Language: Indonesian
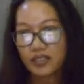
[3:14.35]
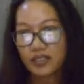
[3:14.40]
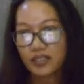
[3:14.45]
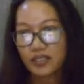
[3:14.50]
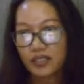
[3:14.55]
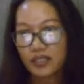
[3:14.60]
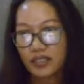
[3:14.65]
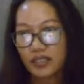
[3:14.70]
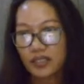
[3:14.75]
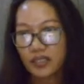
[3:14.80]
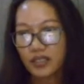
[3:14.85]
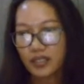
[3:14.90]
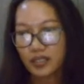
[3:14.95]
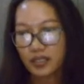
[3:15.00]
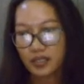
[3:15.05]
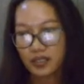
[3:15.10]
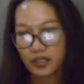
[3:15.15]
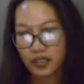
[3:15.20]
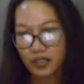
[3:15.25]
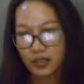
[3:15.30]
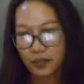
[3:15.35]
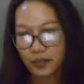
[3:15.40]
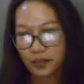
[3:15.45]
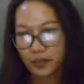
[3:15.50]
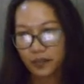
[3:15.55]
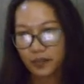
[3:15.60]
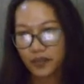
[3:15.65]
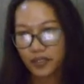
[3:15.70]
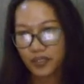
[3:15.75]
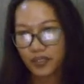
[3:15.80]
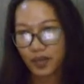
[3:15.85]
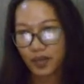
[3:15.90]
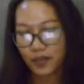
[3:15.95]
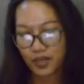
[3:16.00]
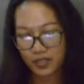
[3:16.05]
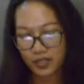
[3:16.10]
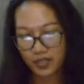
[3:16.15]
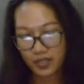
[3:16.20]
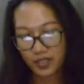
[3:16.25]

Jadi pertamanya